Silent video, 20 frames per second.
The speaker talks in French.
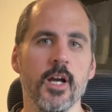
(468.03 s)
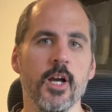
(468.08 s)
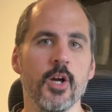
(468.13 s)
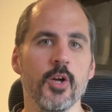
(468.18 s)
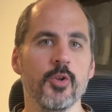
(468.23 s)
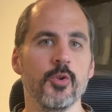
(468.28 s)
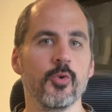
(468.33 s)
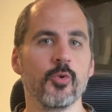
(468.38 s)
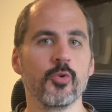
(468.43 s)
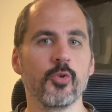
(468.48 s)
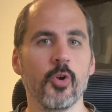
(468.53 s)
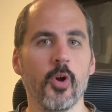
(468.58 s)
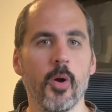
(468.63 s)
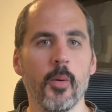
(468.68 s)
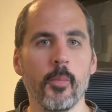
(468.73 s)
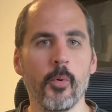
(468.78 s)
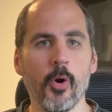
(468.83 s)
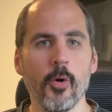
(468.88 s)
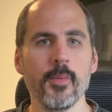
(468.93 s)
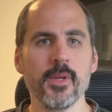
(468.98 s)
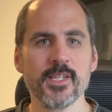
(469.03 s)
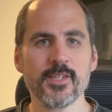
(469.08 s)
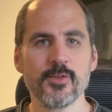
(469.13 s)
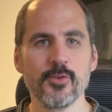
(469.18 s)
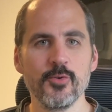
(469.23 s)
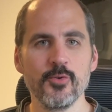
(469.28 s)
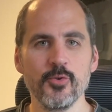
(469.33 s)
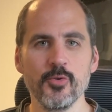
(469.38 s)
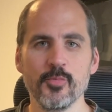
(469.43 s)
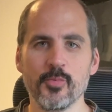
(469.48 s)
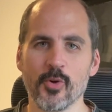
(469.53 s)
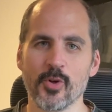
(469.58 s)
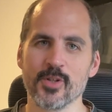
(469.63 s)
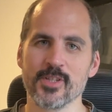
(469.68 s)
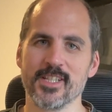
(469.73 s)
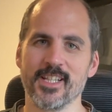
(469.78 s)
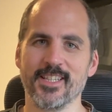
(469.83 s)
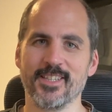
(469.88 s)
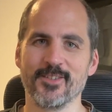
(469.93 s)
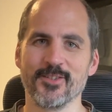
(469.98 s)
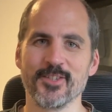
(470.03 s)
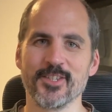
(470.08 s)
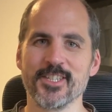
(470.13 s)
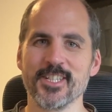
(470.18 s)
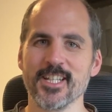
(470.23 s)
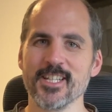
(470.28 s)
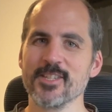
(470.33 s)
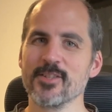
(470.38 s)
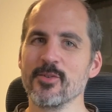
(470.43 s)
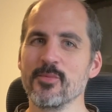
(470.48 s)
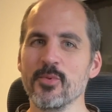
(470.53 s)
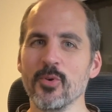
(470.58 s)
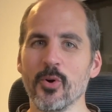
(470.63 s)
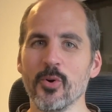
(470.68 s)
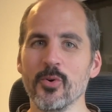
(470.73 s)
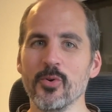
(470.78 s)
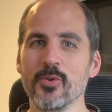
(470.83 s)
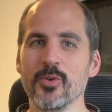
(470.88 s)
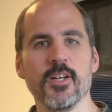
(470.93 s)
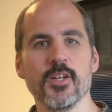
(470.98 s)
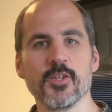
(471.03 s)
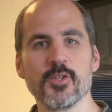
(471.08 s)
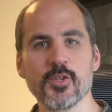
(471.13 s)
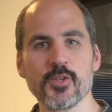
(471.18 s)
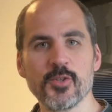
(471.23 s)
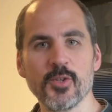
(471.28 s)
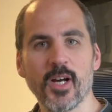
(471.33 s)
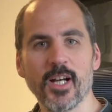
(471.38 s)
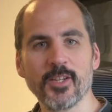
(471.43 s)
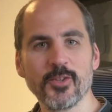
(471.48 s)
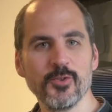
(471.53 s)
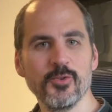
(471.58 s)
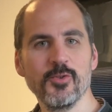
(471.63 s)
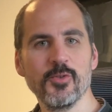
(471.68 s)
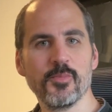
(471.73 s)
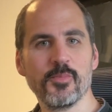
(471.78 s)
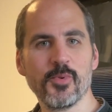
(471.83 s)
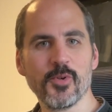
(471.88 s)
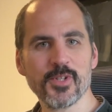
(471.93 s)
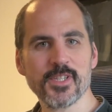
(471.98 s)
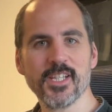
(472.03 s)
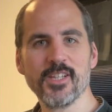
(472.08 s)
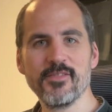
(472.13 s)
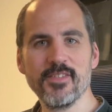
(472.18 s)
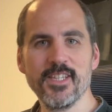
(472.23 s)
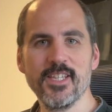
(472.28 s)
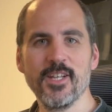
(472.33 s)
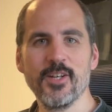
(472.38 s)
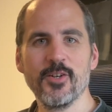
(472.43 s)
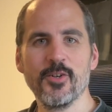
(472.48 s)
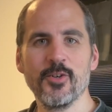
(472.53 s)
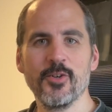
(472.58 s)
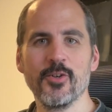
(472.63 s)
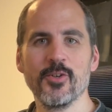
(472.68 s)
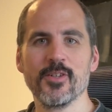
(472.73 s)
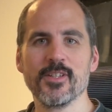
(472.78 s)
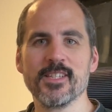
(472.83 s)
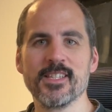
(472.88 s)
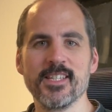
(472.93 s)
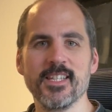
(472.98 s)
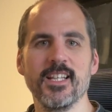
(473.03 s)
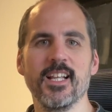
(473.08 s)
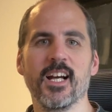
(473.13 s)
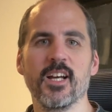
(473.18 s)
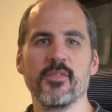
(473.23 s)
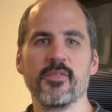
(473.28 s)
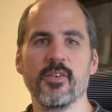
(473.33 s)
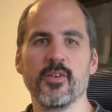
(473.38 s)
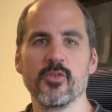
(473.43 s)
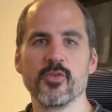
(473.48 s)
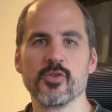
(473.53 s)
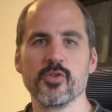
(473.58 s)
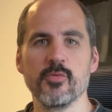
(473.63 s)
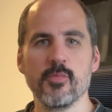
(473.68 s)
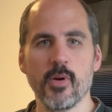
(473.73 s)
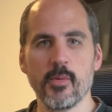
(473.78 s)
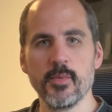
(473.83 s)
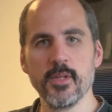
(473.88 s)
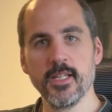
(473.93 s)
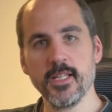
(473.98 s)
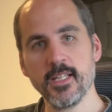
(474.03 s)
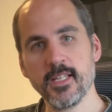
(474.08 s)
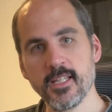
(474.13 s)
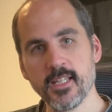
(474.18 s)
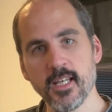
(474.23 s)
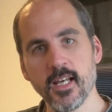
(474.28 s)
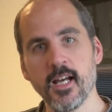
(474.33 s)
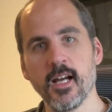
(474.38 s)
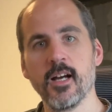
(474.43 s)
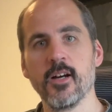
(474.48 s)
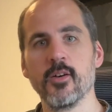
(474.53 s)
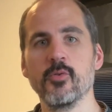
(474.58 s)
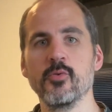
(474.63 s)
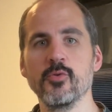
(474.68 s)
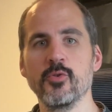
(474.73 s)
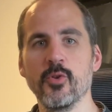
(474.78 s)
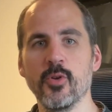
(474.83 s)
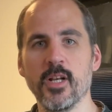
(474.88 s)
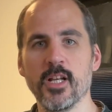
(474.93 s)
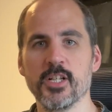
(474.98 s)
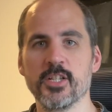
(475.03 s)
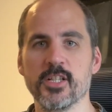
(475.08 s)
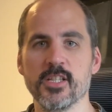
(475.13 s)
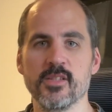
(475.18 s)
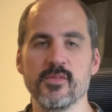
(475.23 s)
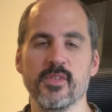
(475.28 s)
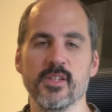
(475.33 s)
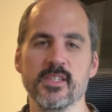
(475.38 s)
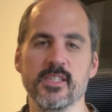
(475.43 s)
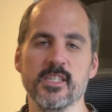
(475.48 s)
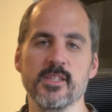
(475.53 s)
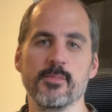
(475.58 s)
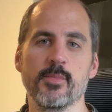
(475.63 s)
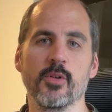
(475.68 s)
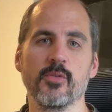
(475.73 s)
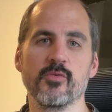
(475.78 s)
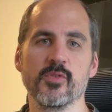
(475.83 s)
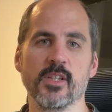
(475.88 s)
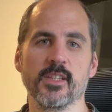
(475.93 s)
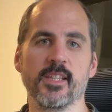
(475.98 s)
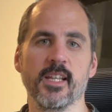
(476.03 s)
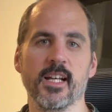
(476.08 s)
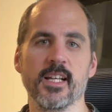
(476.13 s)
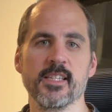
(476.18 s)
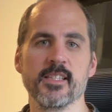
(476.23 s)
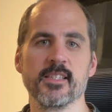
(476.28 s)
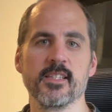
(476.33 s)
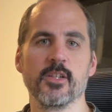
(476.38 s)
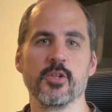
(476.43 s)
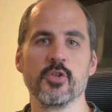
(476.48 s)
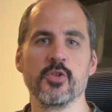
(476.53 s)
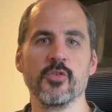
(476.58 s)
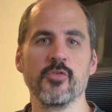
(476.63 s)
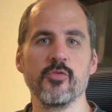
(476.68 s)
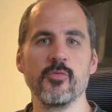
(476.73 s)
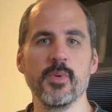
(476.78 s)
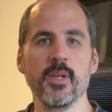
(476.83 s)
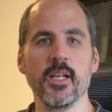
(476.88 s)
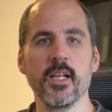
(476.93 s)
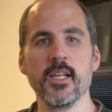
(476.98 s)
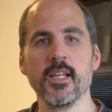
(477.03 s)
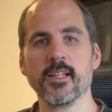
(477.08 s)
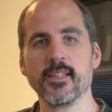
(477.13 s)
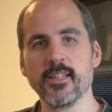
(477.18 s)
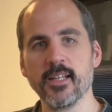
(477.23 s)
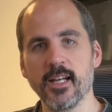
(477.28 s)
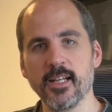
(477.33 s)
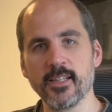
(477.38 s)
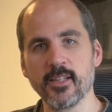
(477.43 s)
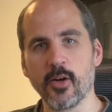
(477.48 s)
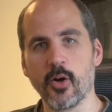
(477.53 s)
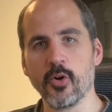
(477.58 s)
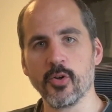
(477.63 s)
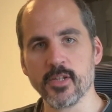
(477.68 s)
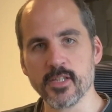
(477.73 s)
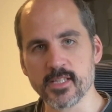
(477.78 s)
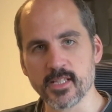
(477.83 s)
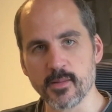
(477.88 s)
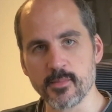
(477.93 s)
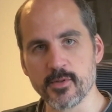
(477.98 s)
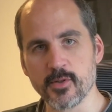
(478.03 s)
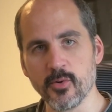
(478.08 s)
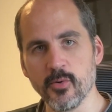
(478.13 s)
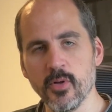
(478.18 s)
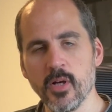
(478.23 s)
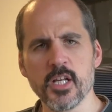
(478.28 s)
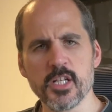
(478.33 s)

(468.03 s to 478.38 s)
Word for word: Donc promesse tenue pour cette chaise de bureau. Ce sera tout pour cette vidéo. Si la référence du meuble Ikea ou de la chaise FlexiSpot vous intéresse, je vous mets les liens directs en description.